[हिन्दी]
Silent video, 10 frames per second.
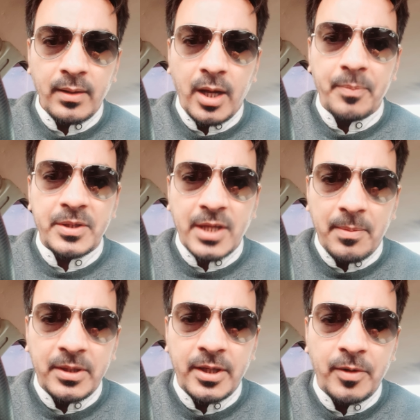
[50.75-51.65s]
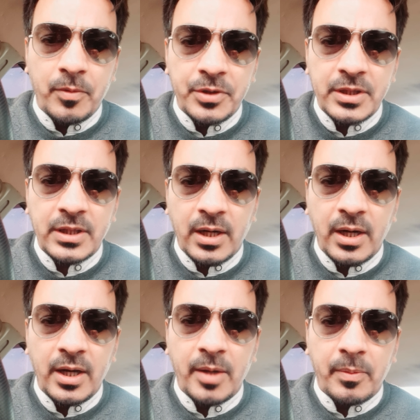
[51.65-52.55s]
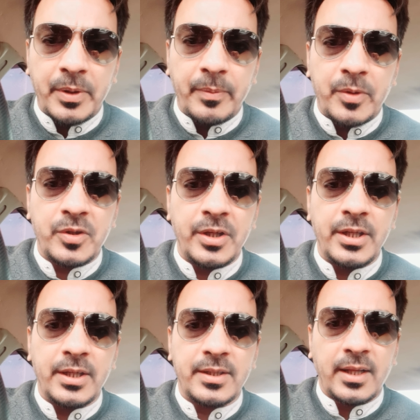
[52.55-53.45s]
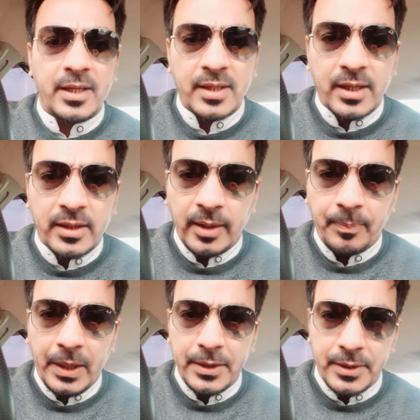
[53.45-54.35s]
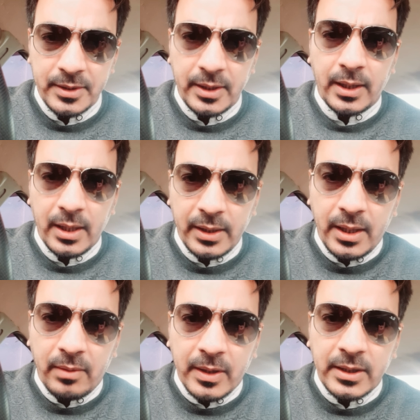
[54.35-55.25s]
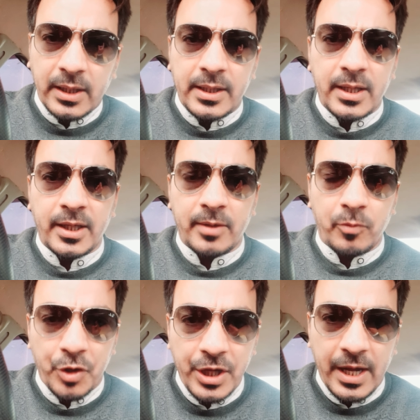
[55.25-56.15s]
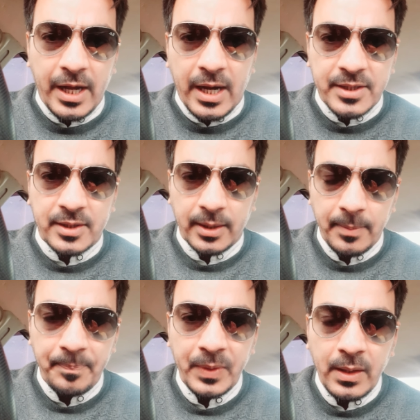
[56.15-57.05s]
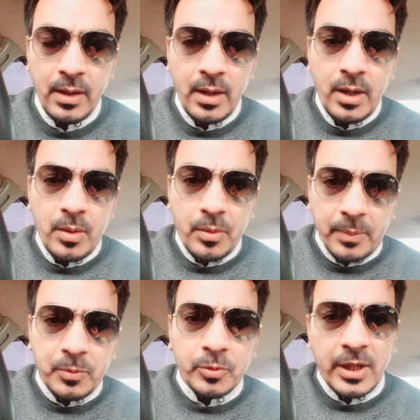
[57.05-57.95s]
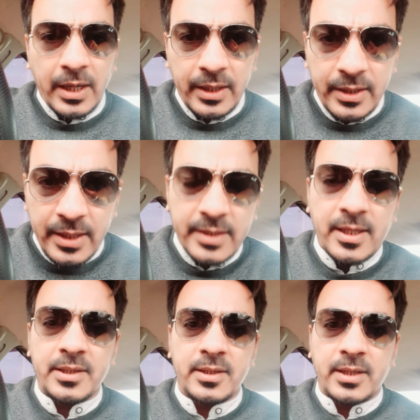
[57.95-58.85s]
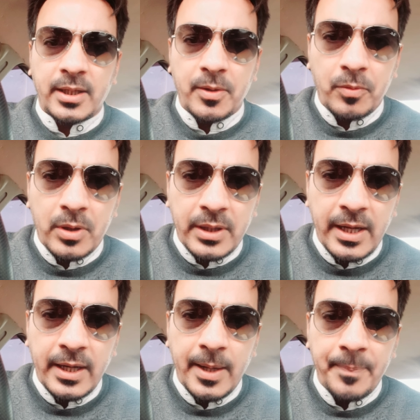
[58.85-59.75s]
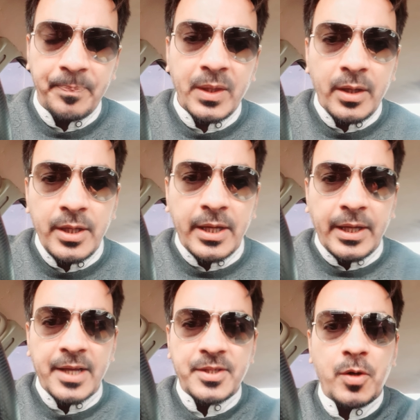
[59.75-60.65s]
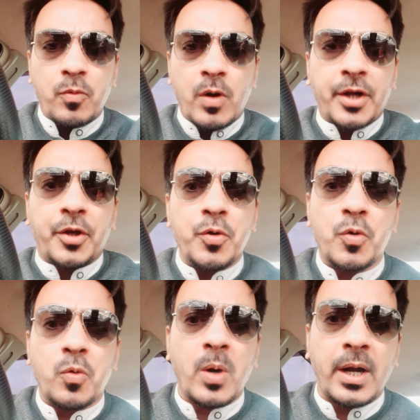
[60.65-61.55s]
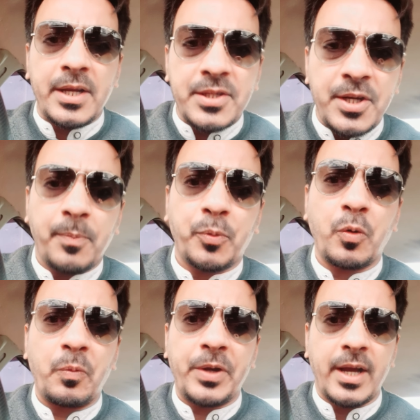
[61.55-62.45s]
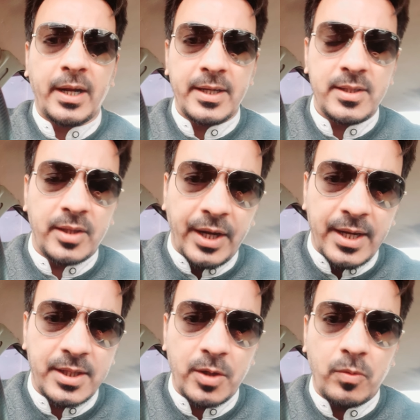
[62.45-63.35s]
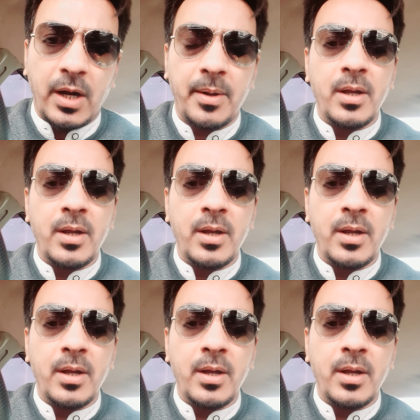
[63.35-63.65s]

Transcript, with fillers: हम ये साबित करने की कोशिश कर रहे हैं कि हम अपने मौसनिन के साथ ऐसा करते हैं पहले जिसते खाकी का वादा किया गया वो नहीं आया आज तक और अब दूसरा ये साजिश करके उनको हटाया गया ये कैसे हुआ क्यों हुआ किसने अप्रूव किया किस तरीके से हुआ